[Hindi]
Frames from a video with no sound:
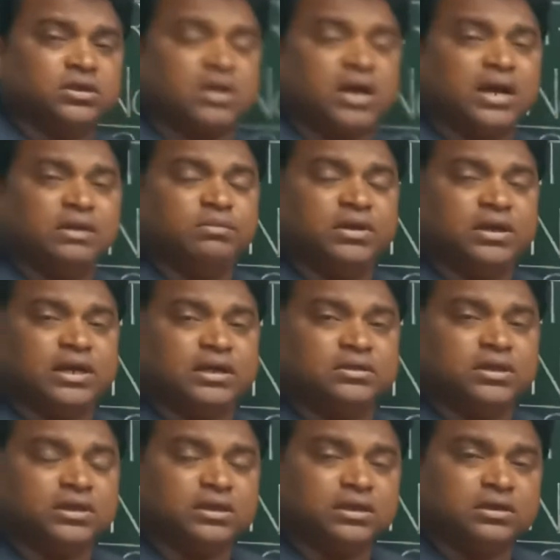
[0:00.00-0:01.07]
काल में क्या
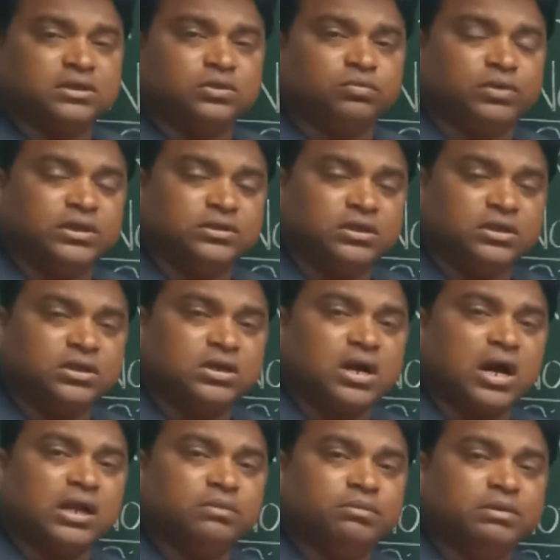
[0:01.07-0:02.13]
था कि ऋत वैदिक
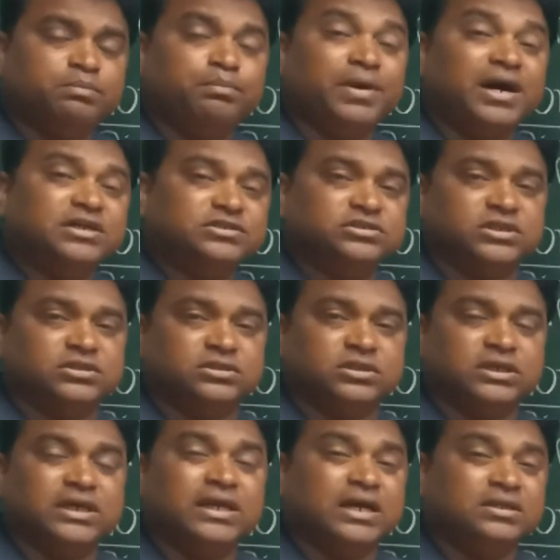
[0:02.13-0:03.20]
काल में पांच जन
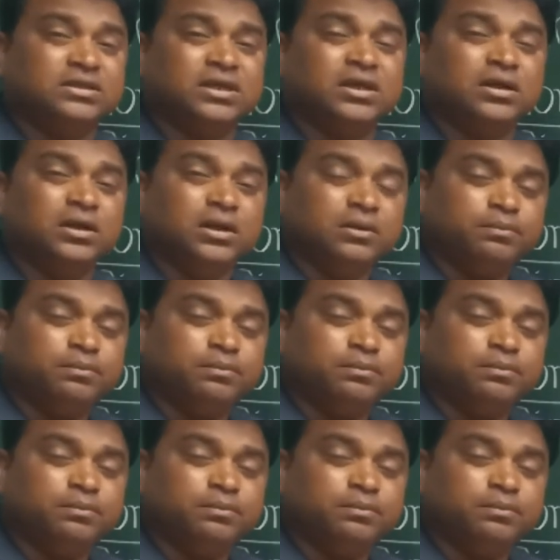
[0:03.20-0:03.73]
थे क्या थे